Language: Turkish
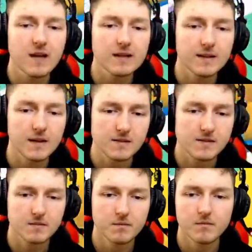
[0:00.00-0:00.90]
zaten
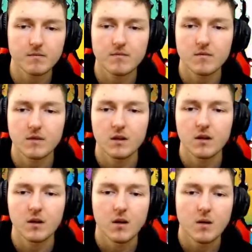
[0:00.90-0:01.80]
az.
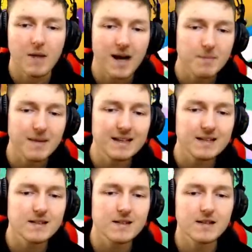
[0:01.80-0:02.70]
Bari
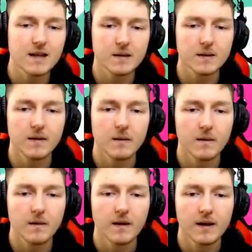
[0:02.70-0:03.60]
beğenirseniz eğer
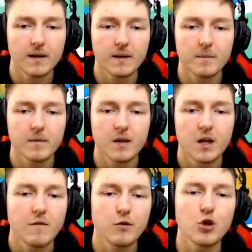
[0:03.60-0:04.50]
hani
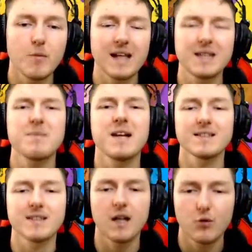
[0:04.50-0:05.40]
video belki
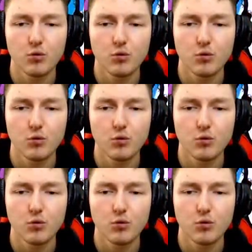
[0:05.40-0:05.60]
biraz daha